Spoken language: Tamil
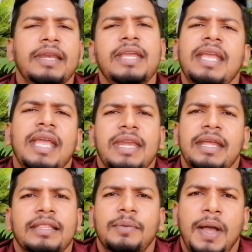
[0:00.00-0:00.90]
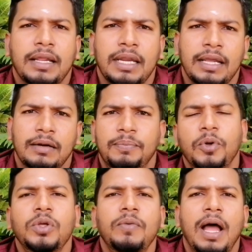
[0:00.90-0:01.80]
நீங்கள் என்ன எதிர்பார்க்குறீங்க
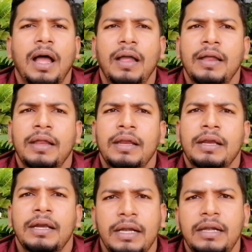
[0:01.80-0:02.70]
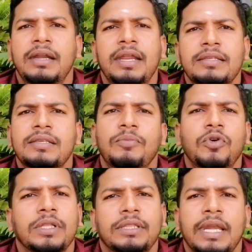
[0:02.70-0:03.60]
பொதுவாக இன்றைய
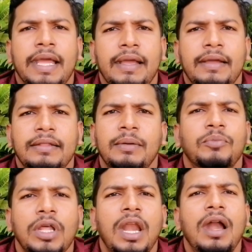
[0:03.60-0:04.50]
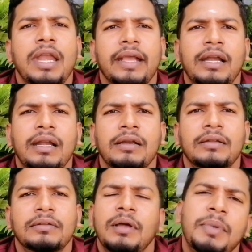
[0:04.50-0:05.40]
சமூகத்தில் இந்த முதலாளிகள்
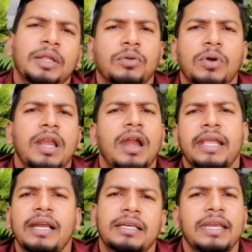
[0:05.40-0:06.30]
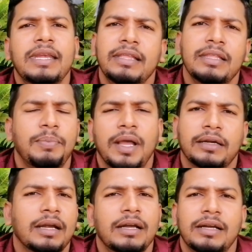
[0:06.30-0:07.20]
நம்மளோட தொழிலாளிகள்கிட்ட என்ன
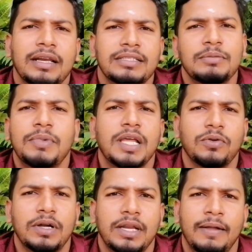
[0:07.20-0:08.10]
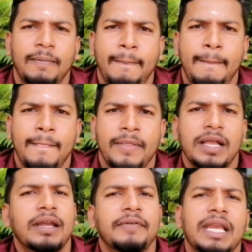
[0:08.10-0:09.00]
எதிர்பார்க்குறாங்க நான் சிம்பிளாக சொல்லட்டேன்
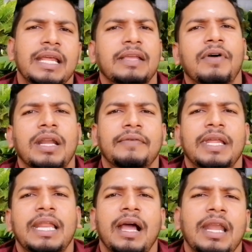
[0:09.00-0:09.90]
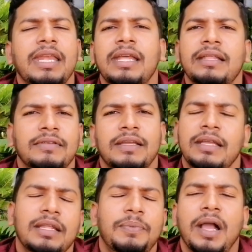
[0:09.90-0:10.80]
எங்களோட வேலைக்கு வர வேலையால் என்ன
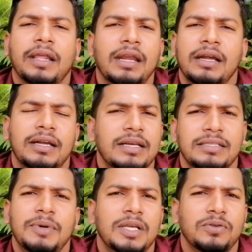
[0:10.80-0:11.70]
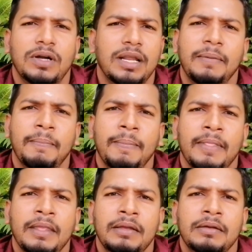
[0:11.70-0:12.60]
எதிர்பார்க்குறாருன்னு நான் சிம்பிளாக சொல்லிட்டேன்
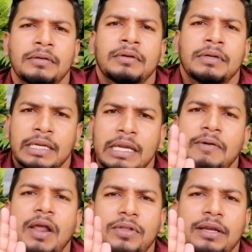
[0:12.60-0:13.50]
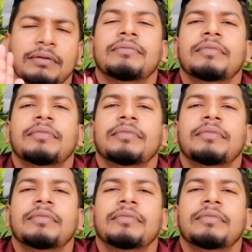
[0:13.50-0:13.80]
இவ்வளவுதான்